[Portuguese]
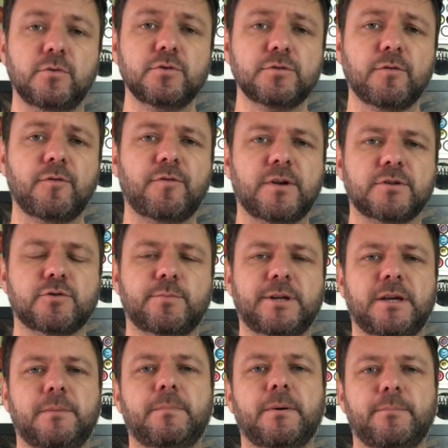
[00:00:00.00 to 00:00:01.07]
hoje eu vou falar sobre
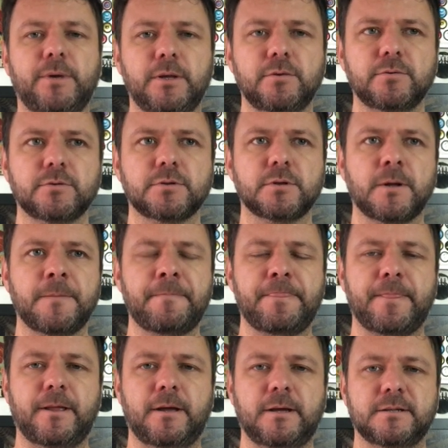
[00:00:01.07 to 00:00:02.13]
equipamentos
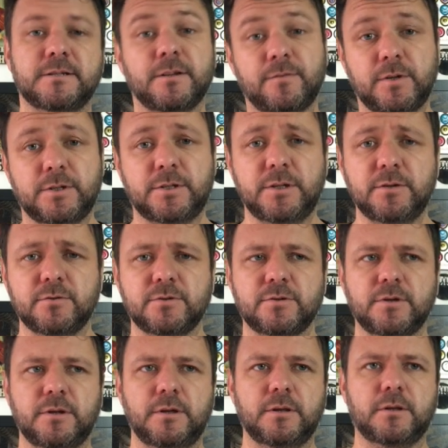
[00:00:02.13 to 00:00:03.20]
é, cervejeiros,
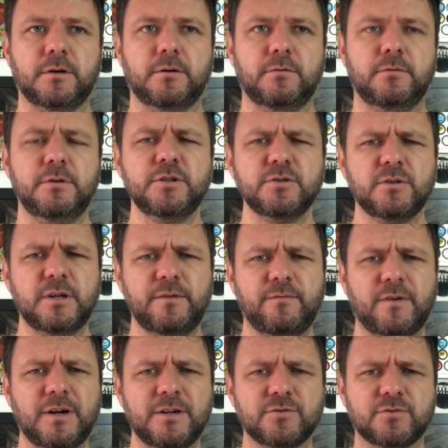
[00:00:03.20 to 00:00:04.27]
então isso aí
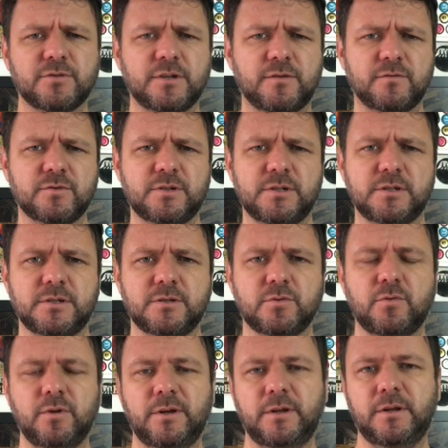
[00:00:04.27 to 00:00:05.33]
vai ajudar vocês a
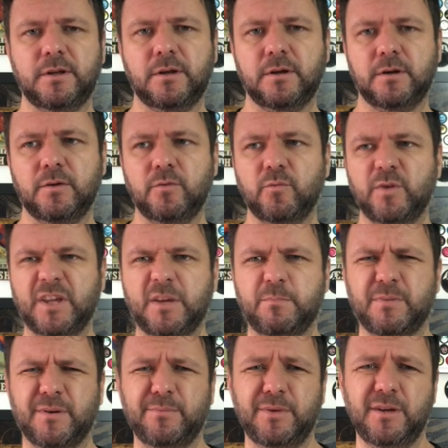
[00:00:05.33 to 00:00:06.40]
escolherem um
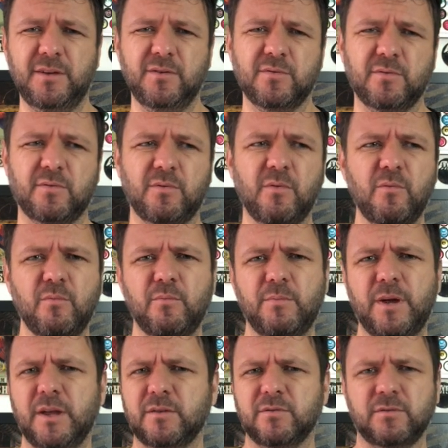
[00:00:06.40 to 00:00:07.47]
equipamento ou um
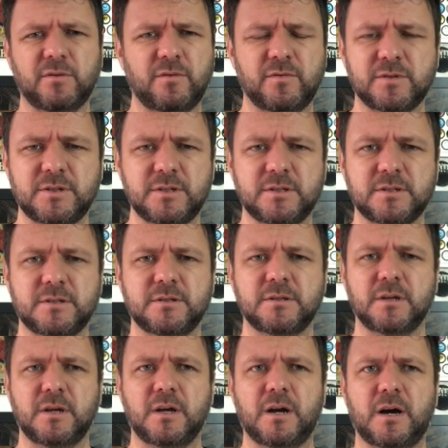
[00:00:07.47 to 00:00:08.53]
método que vocês
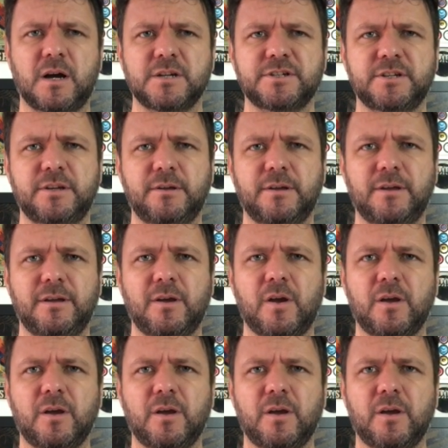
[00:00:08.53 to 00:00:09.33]
achem que